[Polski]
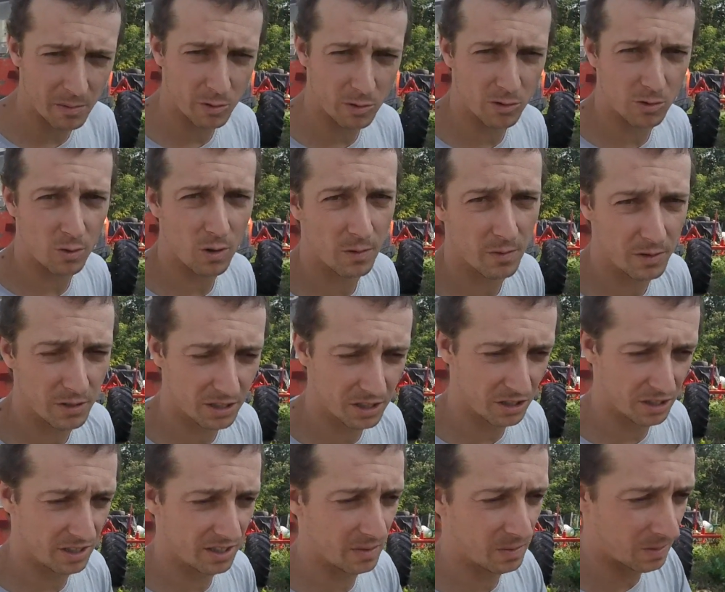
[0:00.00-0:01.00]
mamy już z głowy,
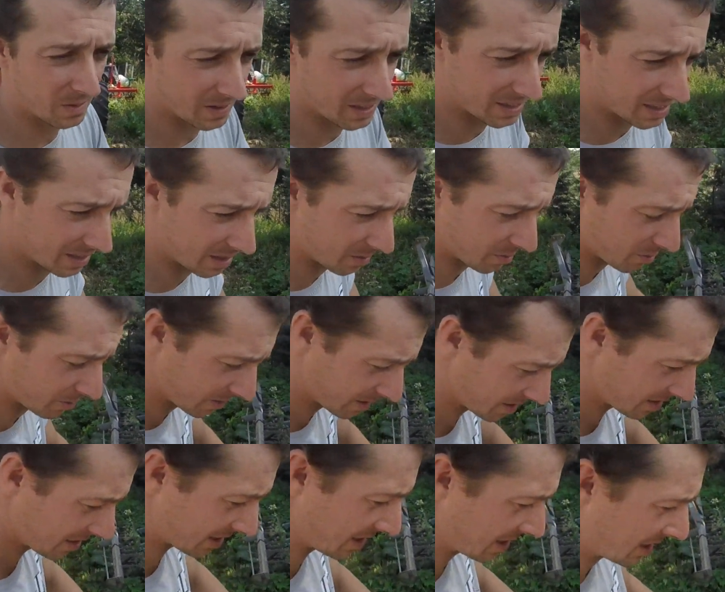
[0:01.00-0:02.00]
się nie wprowadzają już
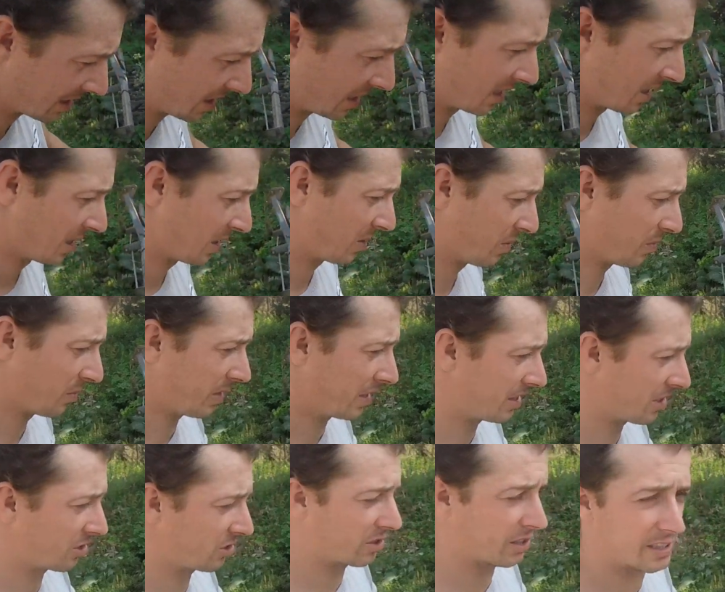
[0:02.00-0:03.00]
więcej,
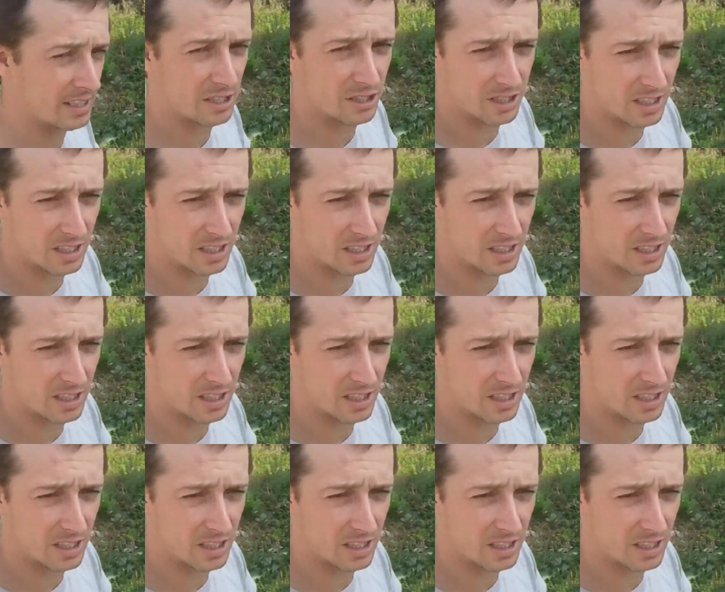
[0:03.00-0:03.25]
a też trochę